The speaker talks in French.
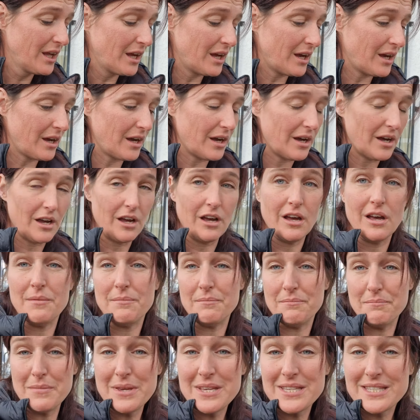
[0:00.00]
Euh,
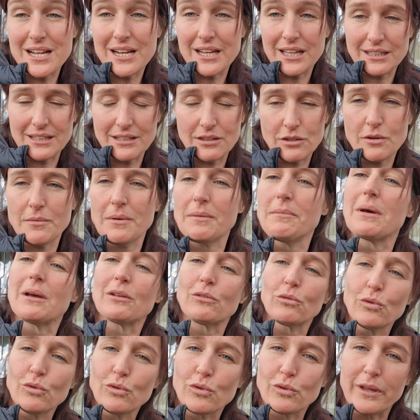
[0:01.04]
mais ça a l'air d'être quand même un
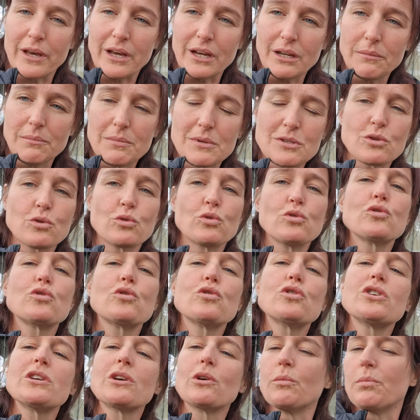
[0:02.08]
truc de dingue, parce que de ce que
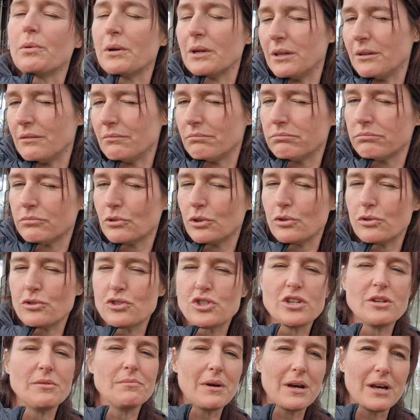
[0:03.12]
j'ai compris, que
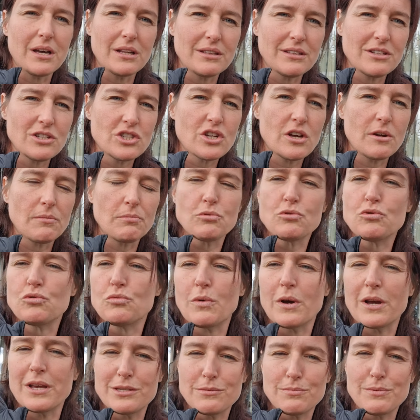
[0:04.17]
Jill m'a déjà plus ou
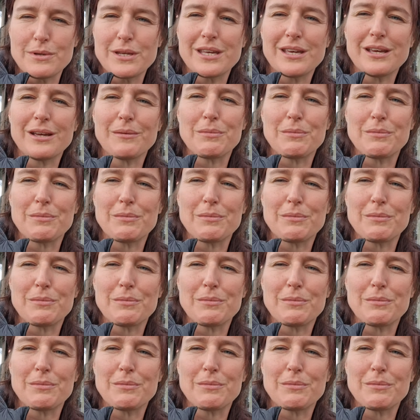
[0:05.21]
moins expliqué,